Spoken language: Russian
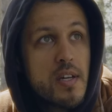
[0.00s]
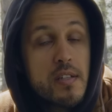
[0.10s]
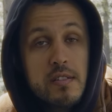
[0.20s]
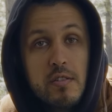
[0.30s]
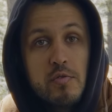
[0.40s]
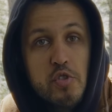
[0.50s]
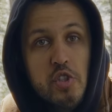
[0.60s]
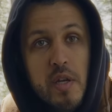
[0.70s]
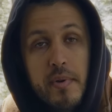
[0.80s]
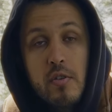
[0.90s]

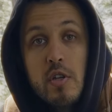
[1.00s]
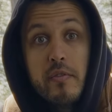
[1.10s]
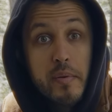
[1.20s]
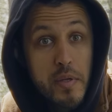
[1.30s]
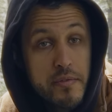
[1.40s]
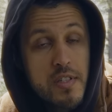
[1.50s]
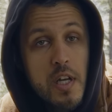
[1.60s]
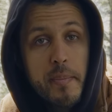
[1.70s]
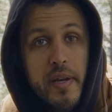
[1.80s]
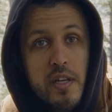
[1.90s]
Солнечная погода. Вообще мы встали
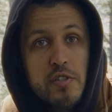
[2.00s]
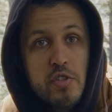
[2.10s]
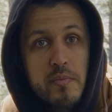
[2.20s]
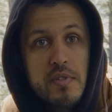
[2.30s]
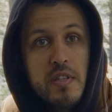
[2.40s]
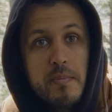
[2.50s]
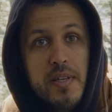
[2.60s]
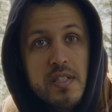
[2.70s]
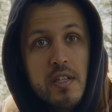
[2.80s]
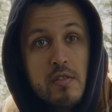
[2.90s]
пораньше, чтобы снять
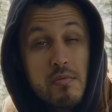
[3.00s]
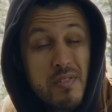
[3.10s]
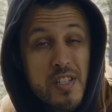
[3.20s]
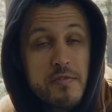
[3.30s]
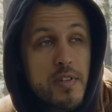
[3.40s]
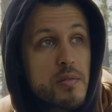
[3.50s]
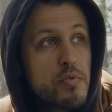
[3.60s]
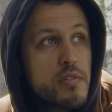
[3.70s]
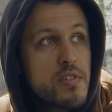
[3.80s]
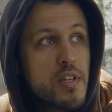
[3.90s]
бассейн, лунный ну, рассвет,
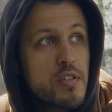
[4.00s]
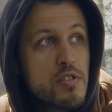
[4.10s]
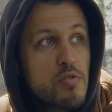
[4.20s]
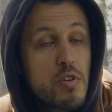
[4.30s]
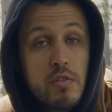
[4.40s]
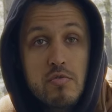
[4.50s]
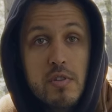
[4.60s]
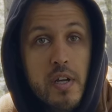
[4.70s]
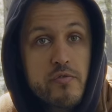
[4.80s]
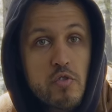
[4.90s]
будет вся эта история. Но с
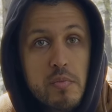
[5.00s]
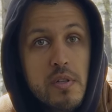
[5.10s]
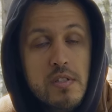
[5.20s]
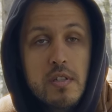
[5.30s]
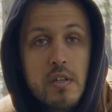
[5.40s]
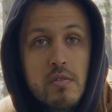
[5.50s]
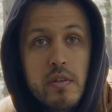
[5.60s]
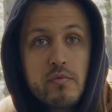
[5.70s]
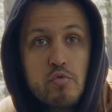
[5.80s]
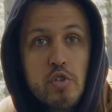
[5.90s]
утра все было затянуто в
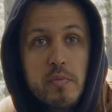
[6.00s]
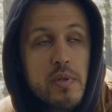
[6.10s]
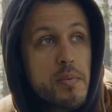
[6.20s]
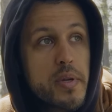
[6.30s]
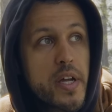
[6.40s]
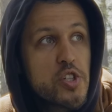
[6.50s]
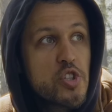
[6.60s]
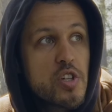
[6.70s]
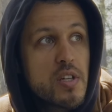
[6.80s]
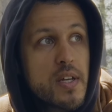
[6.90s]
тучу, было мрачно.
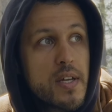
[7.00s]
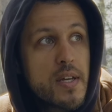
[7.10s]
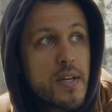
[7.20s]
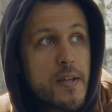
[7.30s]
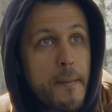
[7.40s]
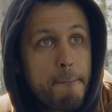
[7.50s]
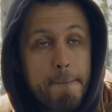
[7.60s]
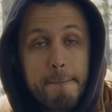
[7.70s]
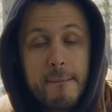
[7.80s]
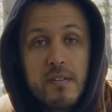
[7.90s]

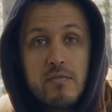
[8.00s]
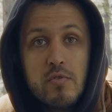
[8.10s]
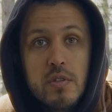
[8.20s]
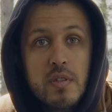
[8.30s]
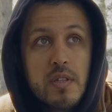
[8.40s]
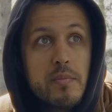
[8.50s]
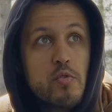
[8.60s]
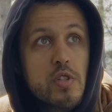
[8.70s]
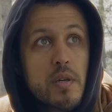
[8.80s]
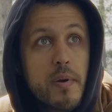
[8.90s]
Вот,
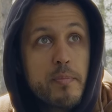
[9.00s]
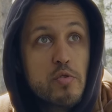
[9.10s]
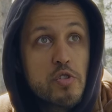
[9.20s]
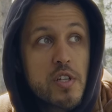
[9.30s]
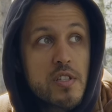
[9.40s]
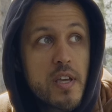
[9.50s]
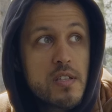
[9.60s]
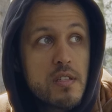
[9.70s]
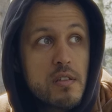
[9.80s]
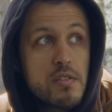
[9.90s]
немножко попозже
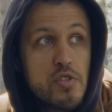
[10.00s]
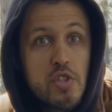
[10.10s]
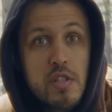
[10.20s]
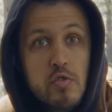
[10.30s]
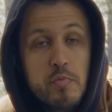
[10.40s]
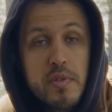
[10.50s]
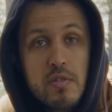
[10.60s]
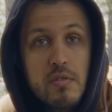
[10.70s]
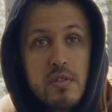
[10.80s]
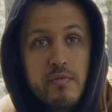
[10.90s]
разъяснилось, и сейчас лупит
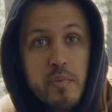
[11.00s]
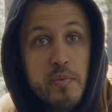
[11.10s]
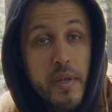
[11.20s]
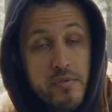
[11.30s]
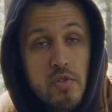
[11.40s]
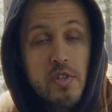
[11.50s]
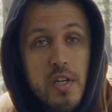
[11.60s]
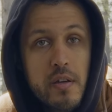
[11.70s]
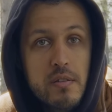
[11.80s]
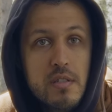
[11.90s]
солнце. В общем, нам все не
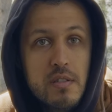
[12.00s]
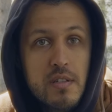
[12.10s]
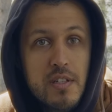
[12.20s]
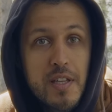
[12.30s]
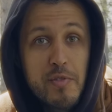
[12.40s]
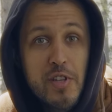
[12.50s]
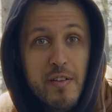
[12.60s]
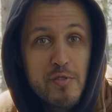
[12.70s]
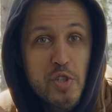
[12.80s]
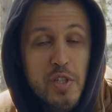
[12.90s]
нравится. Нам не
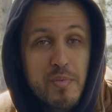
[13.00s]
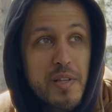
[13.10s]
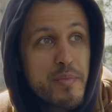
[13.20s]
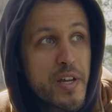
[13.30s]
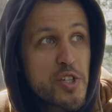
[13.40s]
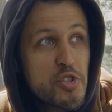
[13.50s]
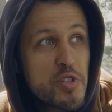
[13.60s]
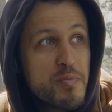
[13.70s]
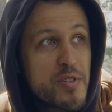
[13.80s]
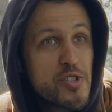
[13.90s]
нравилось, когда было мрачно,
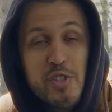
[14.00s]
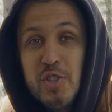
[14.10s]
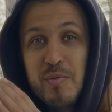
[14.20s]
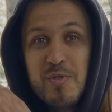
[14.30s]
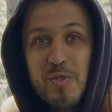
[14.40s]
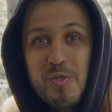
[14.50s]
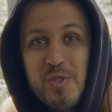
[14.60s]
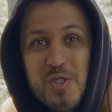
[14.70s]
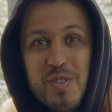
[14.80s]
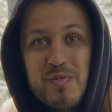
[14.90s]
теперь слишком
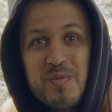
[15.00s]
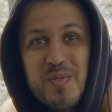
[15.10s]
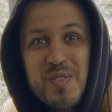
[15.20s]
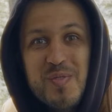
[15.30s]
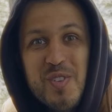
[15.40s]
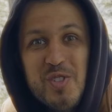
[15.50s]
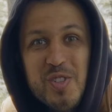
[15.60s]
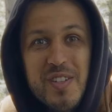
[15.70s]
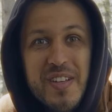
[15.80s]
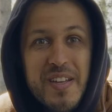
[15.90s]
солнечно, все пересвечено.